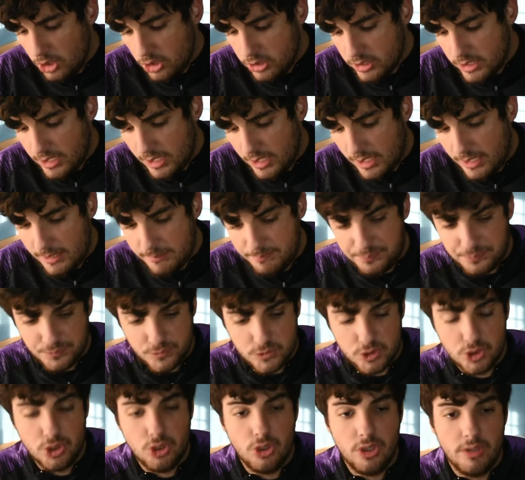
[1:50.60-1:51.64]
O sea,
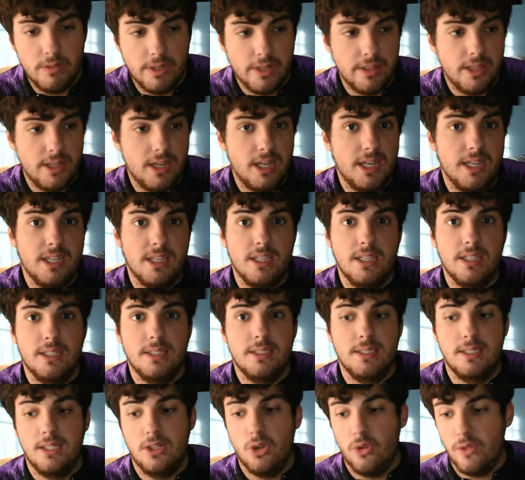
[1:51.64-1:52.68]
yo de verdad,
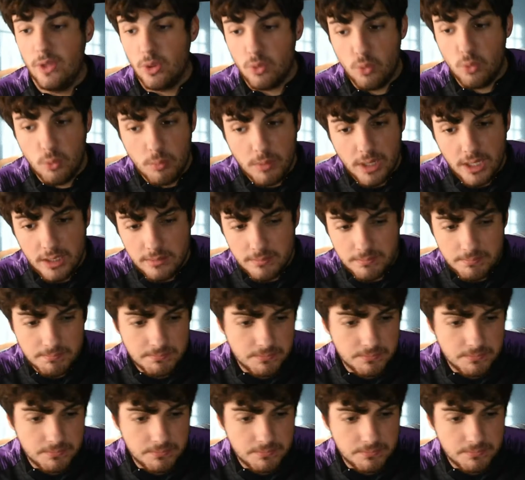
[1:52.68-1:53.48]
lo de Kuma